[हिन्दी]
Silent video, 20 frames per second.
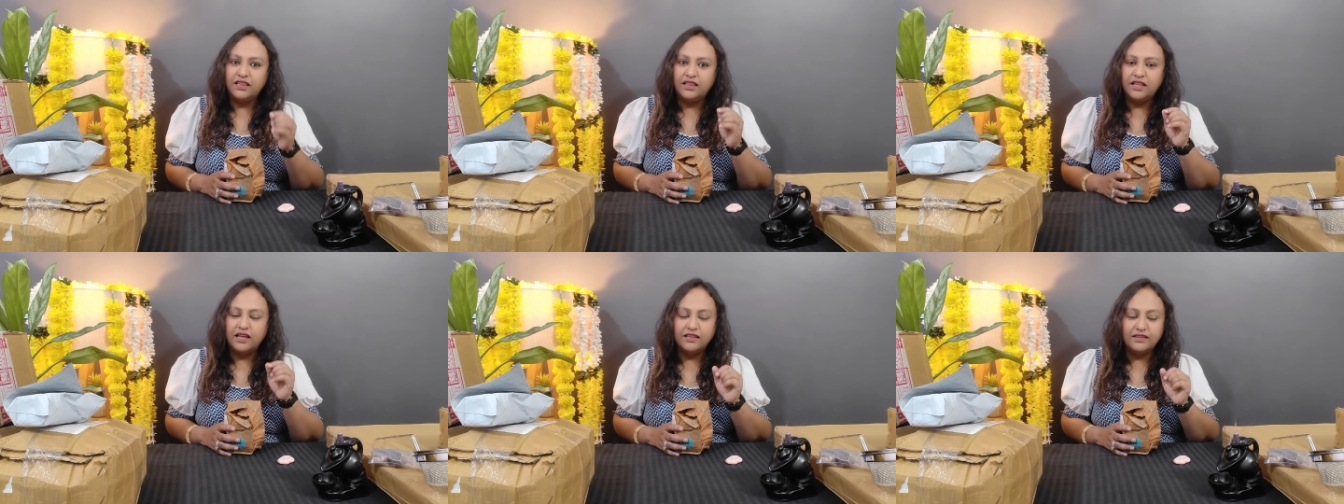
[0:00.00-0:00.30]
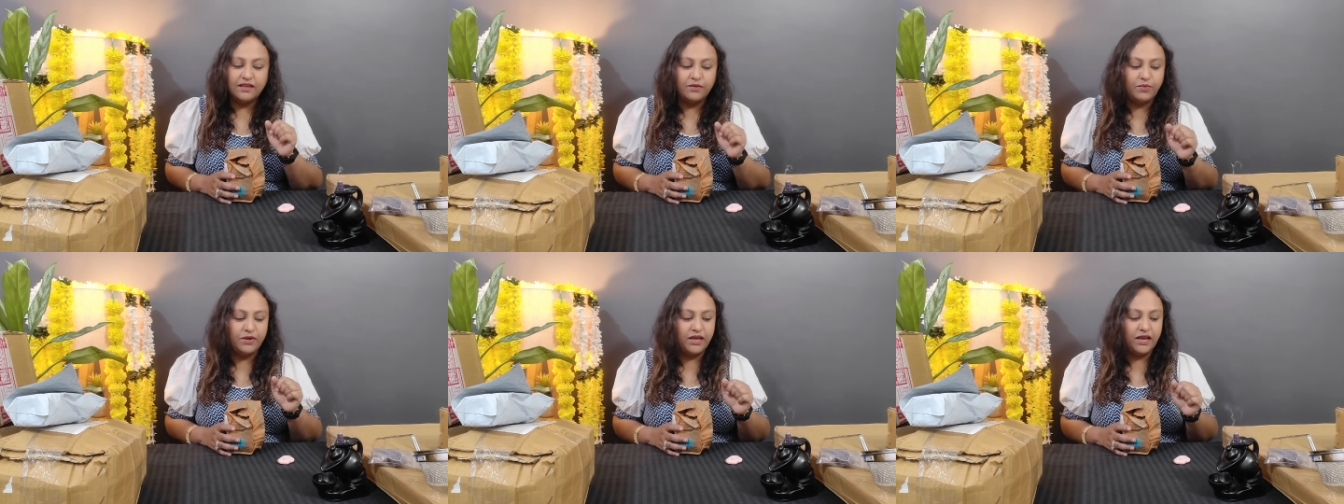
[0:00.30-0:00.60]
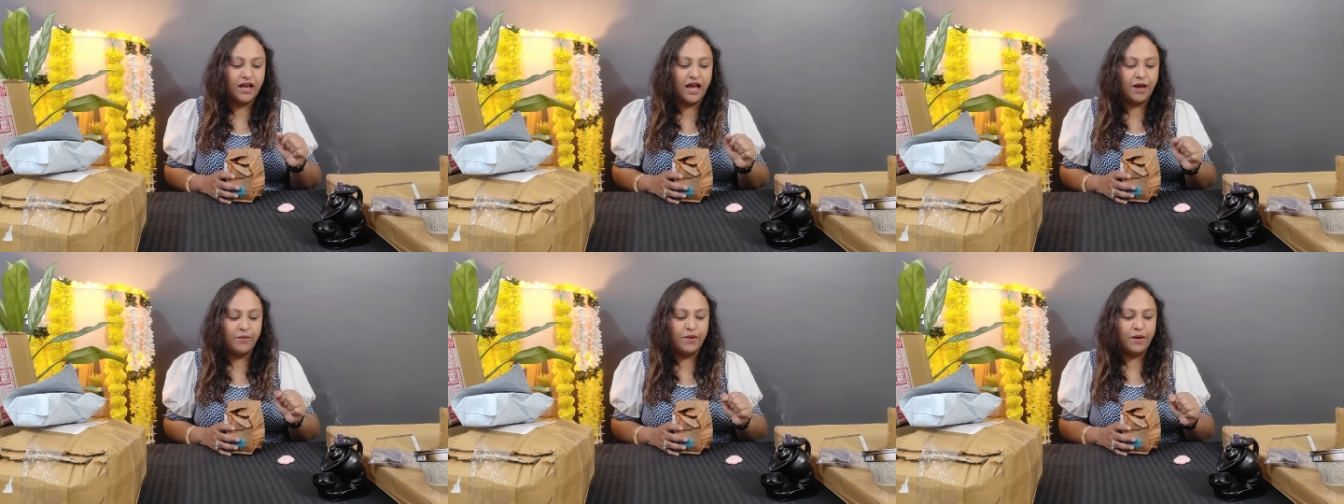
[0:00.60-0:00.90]
इतना सा भी
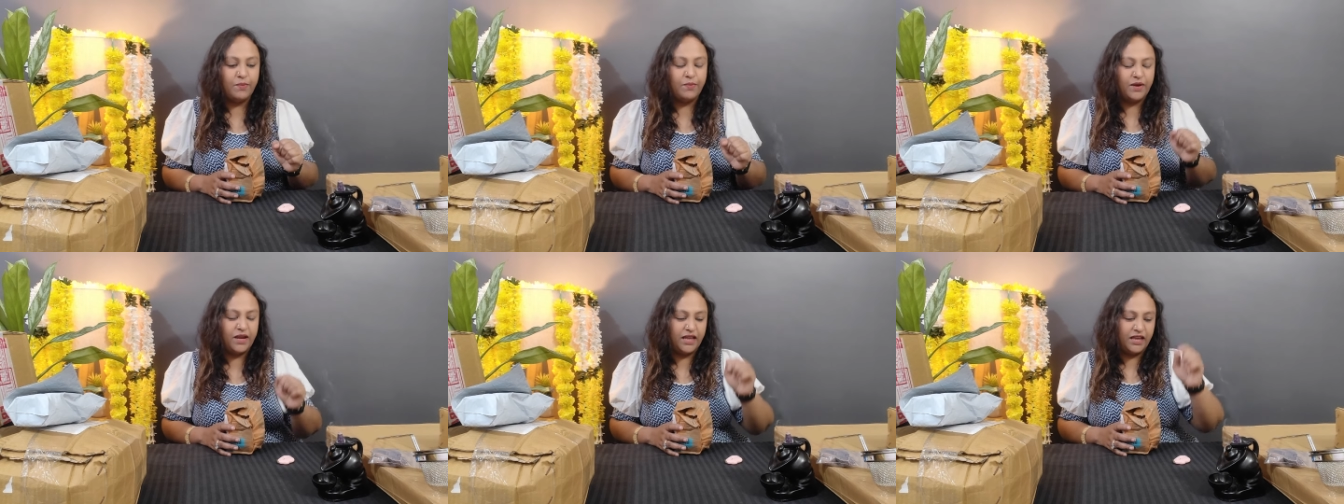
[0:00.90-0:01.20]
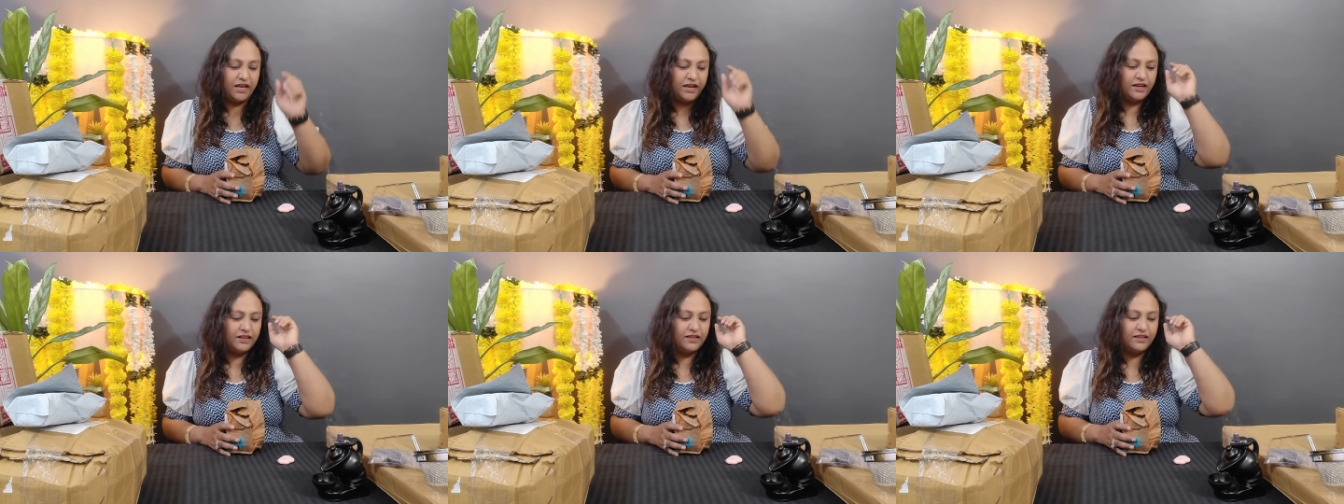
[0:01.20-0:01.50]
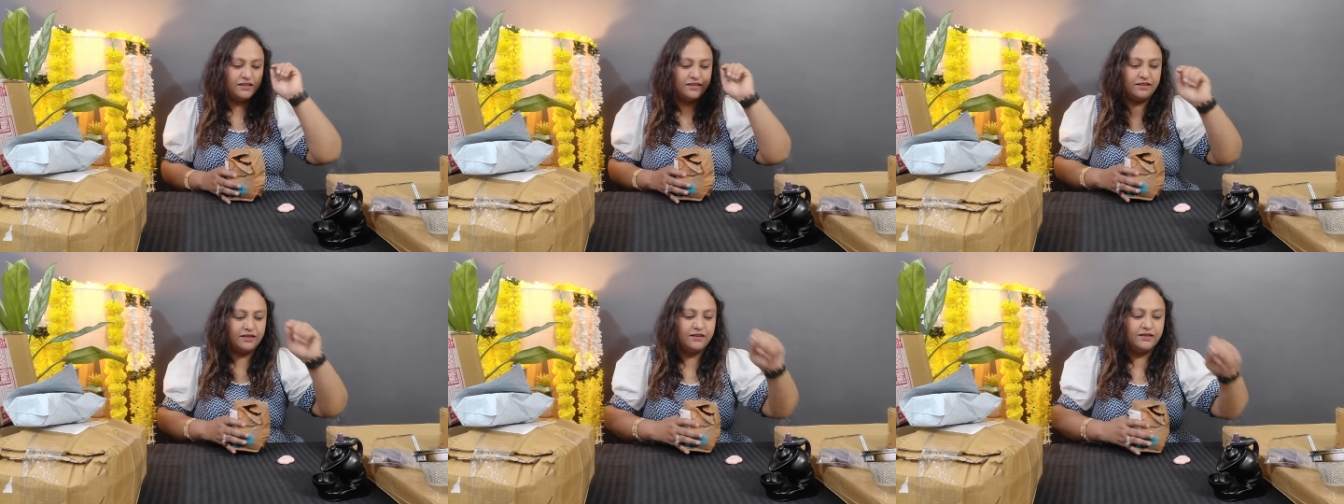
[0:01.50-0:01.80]
काम आप नहीं कर
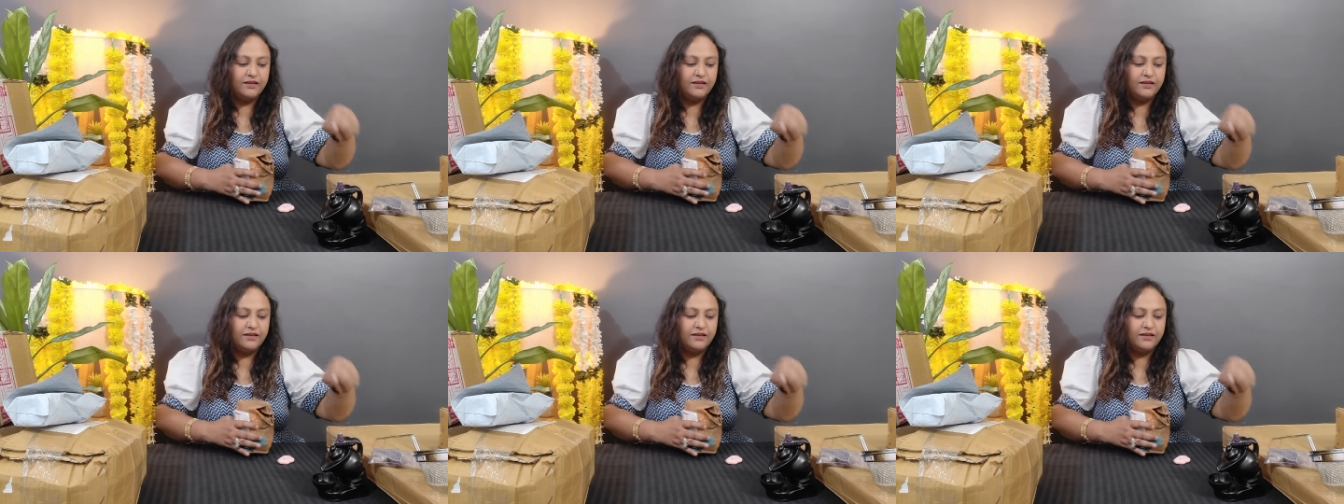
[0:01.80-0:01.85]
देते